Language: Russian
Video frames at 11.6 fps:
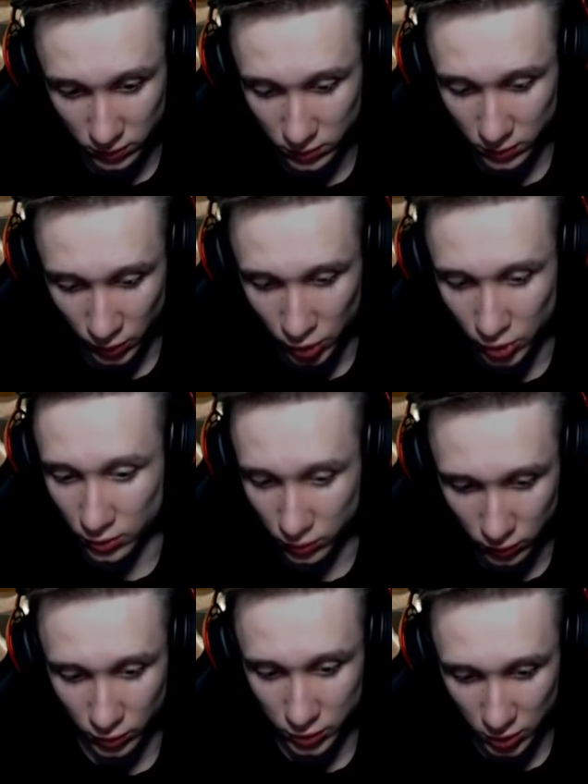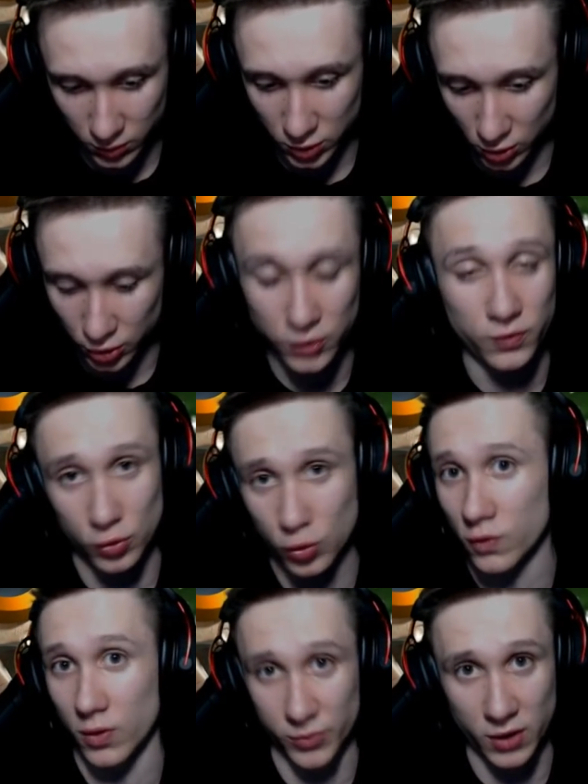не, ну, на самом деле,
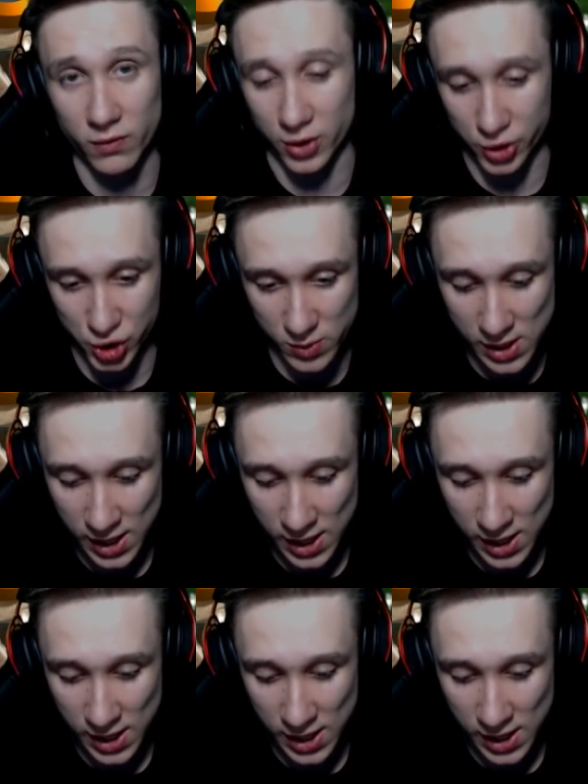нифиговым товарищем.